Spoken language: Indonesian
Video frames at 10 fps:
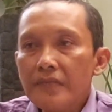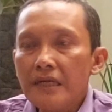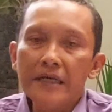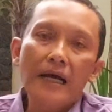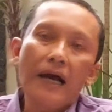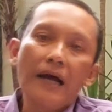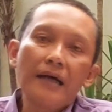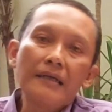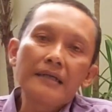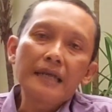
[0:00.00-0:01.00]
tidak
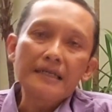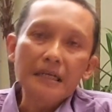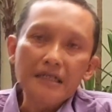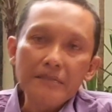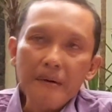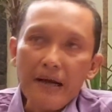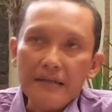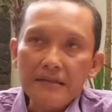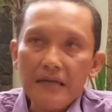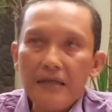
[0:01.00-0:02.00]
tidak jadi
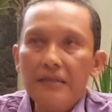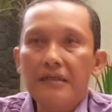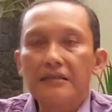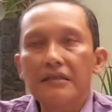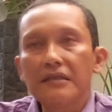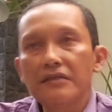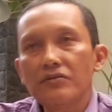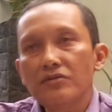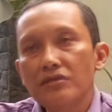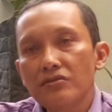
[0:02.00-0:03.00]
masak tidak jadi
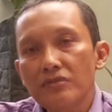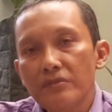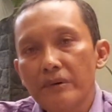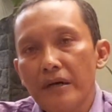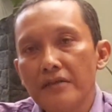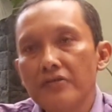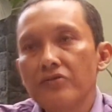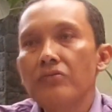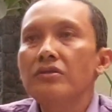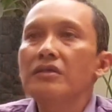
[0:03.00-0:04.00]
cuci-cuci
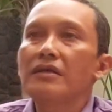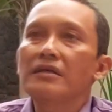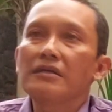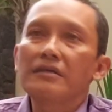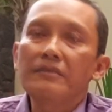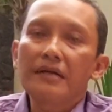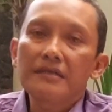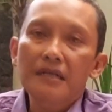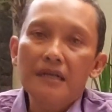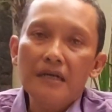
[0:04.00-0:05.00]
baju tidak jadi
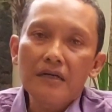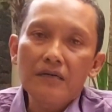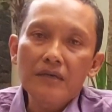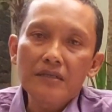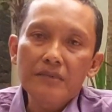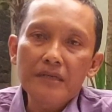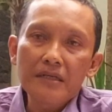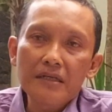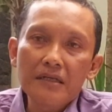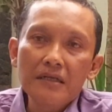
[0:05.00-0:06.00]
melaksanakan
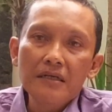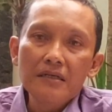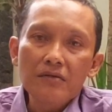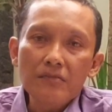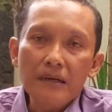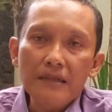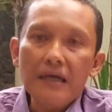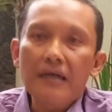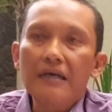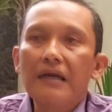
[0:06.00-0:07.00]
kewajibannya di rumah
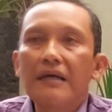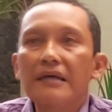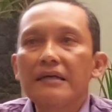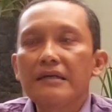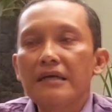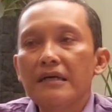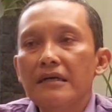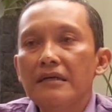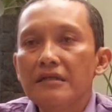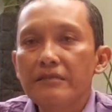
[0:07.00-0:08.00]
tangga akhirnya
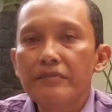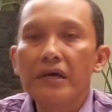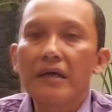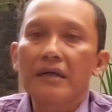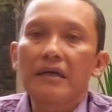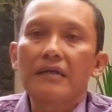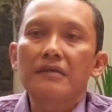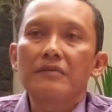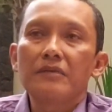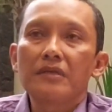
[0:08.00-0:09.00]
dibiarkan
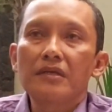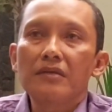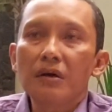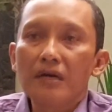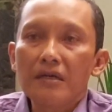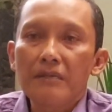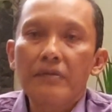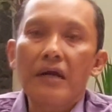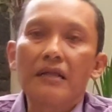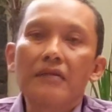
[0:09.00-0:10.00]
seperti itu akhirnya
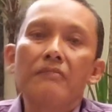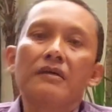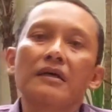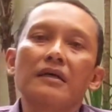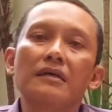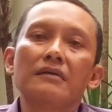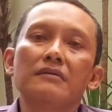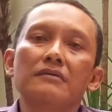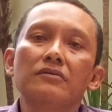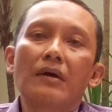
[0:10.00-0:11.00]
berantem dengan
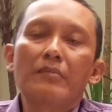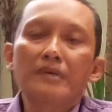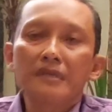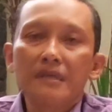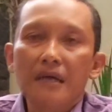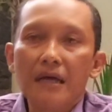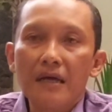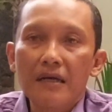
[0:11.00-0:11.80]
suaminya